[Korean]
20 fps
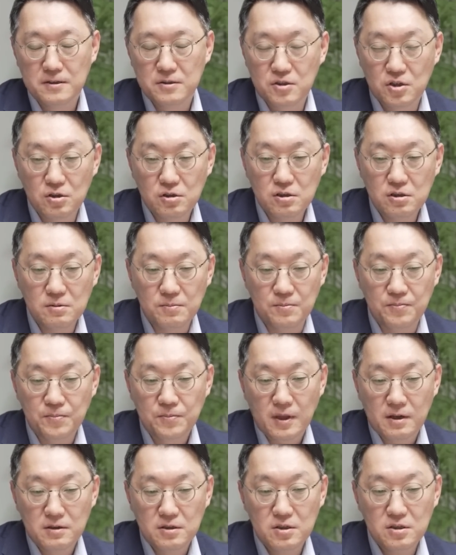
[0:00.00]
지금
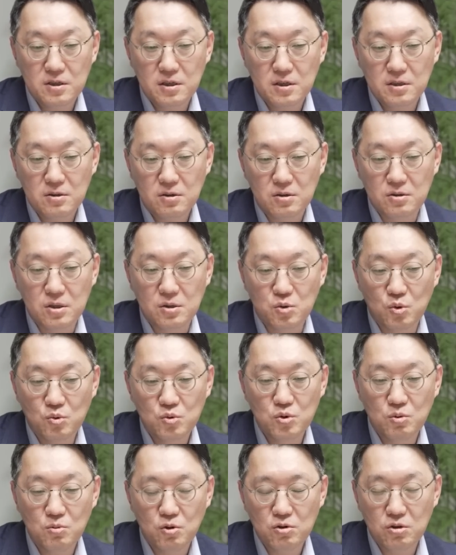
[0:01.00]
시장에서 이
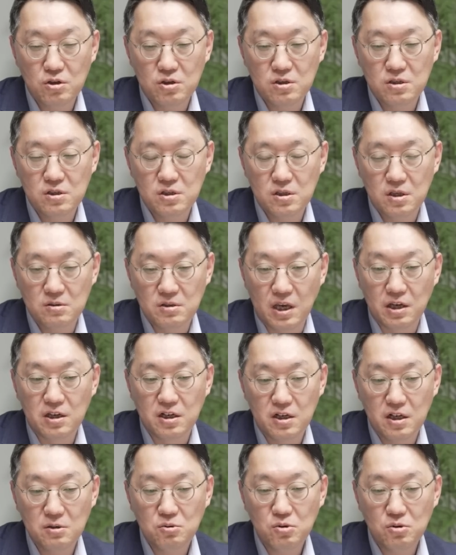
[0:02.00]
좋은 종목들을
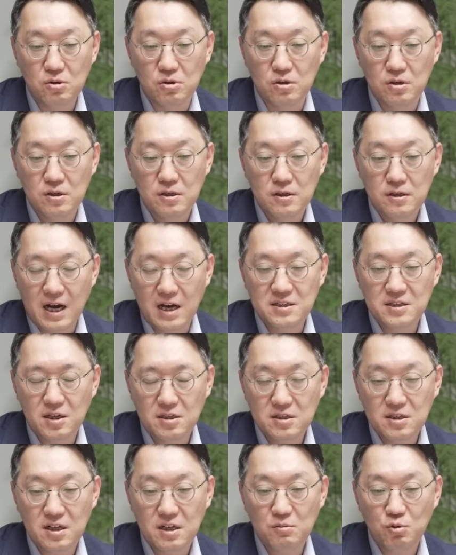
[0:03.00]
얘기를 해도 안
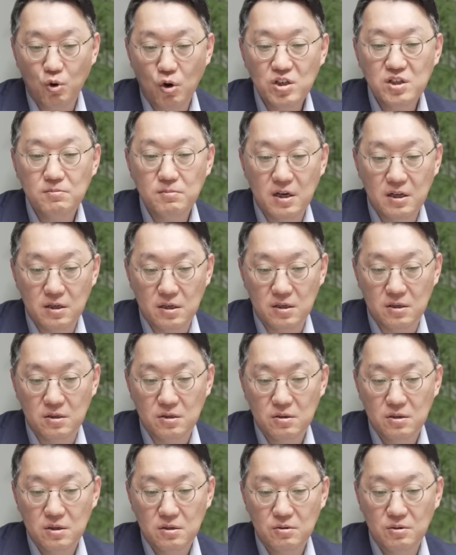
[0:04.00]
사는 사람이 훨씬 많아요.
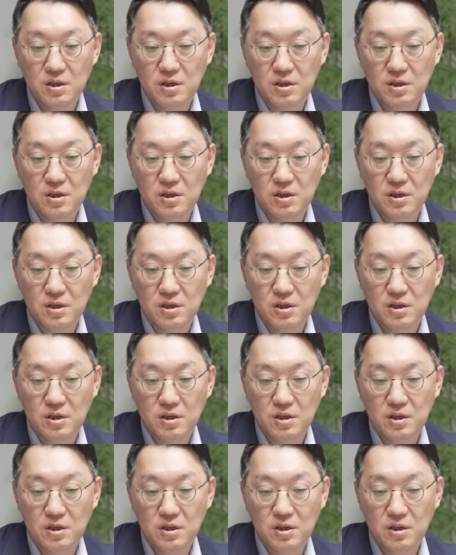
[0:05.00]
음.